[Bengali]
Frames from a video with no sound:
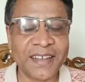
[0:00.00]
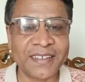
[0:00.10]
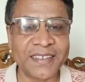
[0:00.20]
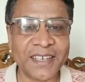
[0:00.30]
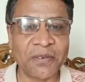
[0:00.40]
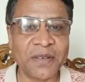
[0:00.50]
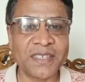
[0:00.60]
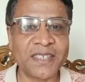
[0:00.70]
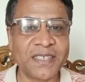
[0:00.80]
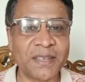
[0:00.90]
যেটা
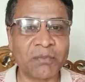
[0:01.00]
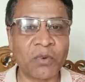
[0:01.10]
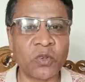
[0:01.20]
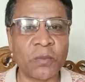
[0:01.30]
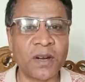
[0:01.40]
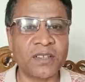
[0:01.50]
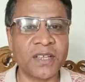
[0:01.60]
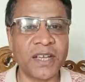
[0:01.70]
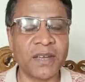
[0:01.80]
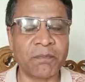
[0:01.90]
হয়েছে যে
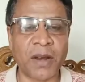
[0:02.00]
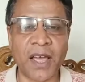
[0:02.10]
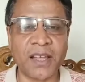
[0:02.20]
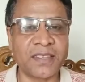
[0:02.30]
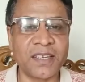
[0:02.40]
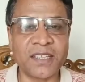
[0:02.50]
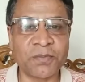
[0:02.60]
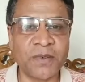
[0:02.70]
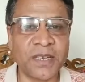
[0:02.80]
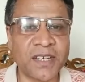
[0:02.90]
প্রথমার্ধে প্রায় তিরিশ
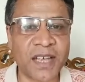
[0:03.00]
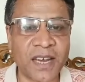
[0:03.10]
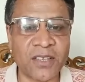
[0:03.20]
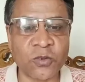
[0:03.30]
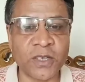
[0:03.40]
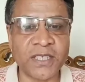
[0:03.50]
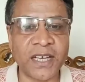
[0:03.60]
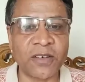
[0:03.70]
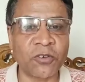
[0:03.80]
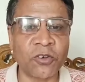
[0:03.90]
মিনিট খেলা চলে
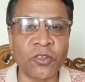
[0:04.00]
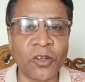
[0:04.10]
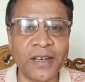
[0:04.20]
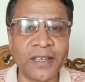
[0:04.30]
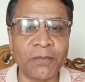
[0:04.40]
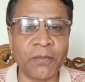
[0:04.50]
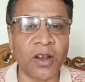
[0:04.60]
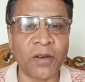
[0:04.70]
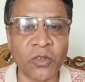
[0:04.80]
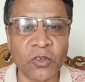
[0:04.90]
যায় কোনো দলই
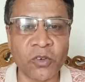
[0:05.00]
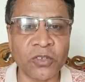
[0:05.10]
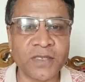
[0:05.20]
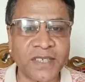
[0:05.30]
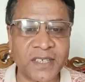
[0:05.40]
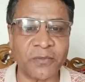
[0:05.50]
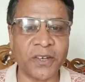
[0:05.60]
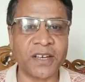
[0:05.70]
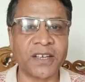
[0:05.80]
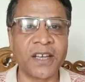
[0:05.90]
বলার মতো কোনো
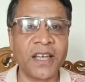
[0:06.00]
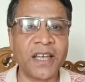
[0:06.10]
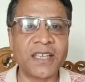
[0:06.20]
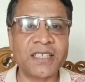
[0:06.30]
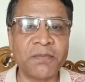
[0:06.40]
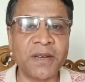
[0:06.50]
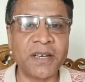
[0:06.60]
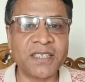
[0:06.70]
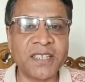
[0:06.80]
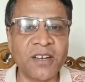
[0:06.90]
সিগনিফিক্যান্ট অ্যাচিভমেন্ট
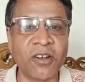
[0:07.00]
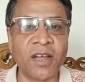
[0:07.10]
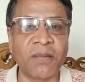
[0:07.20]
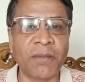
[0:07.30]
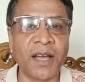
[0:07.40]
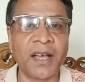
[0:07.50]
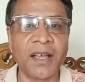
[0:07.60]
ছিল না বা